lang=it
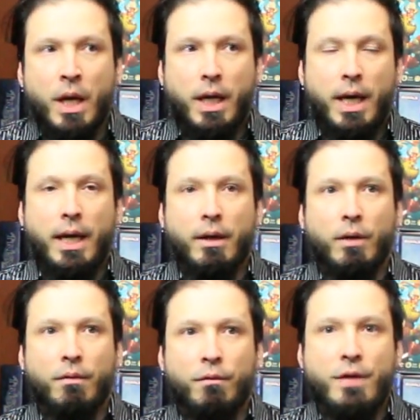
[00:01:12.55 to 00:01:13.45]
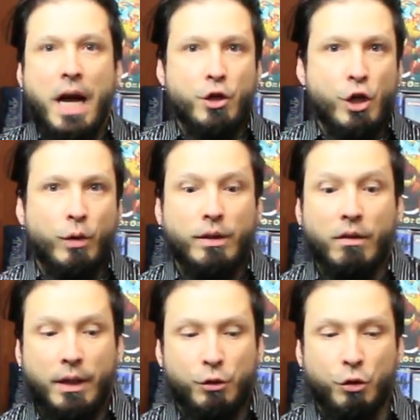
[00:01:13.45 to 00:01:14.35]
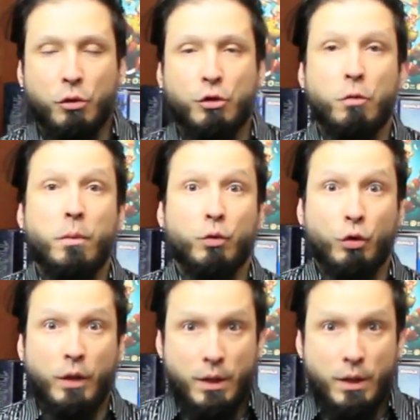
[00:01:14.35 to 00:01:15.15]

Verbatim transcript: che eh, viaggiano attraverso questo mondo